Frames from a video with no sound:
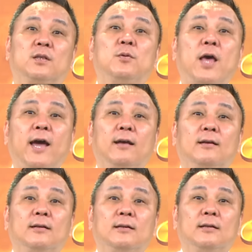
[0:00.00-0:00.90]
对不对？
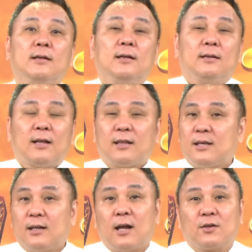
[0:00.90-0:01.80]
那
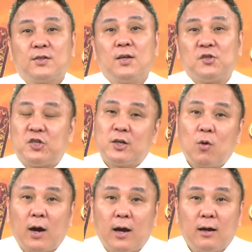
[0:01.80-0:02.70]
你的老师很奇
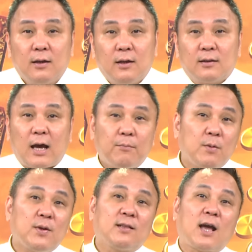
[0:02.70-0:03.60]
怪啊，他
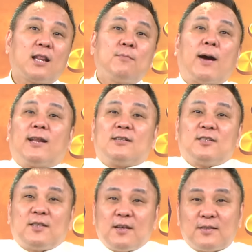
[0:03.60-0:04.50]
明明带你买的
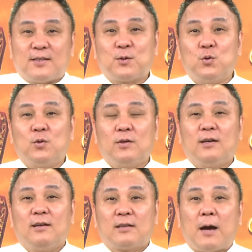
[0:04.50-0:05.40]
是电子股，
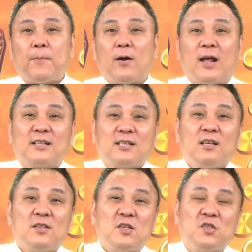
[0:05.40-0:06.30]
他跑来
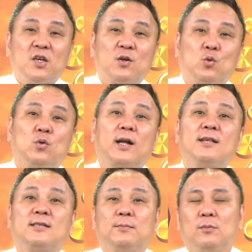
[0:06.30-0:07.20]
蹭银建股
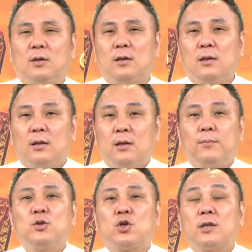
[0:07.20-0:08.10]
干什么？
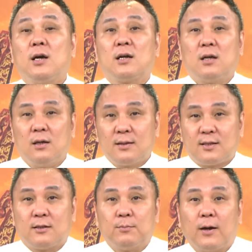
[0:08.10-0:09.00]
不觉得很可
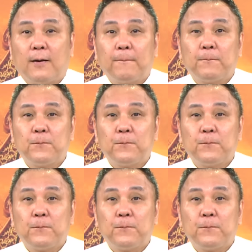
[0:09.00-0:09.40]
耻吗？